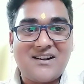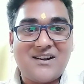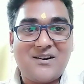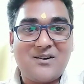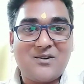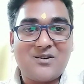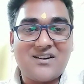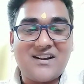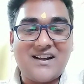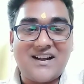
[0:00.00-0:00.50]

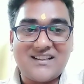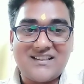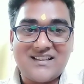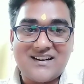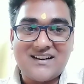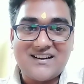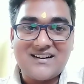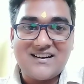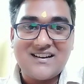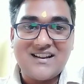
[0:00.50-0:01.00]
और
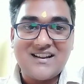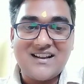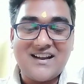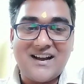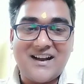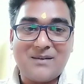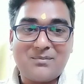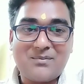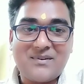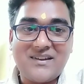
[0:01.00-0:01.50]
अदर
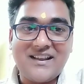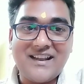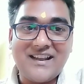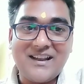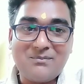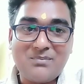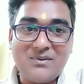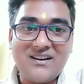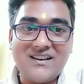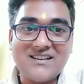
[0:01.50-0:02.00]
आपकी
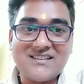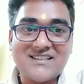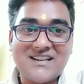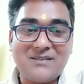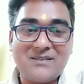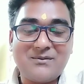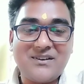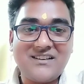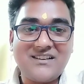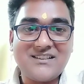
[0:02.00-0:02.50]
हैप्पीनेस
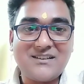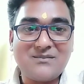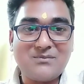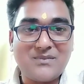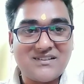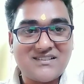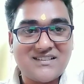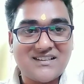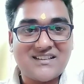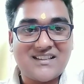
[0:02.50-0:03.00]
का भी रीज़न
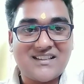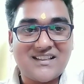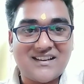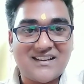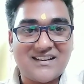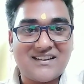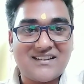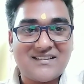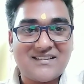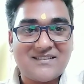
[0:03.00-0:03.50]
बन सकते
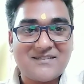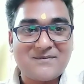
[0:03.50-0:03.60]
हैं